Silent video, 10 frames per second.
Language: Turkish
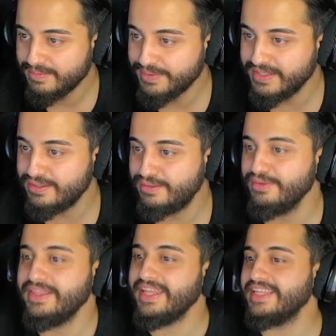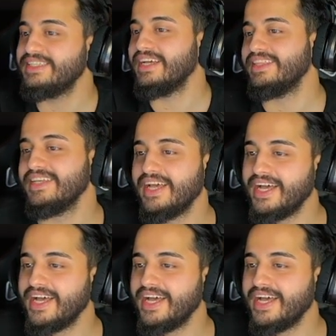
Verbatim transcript: Nasıl kullanacağız ya?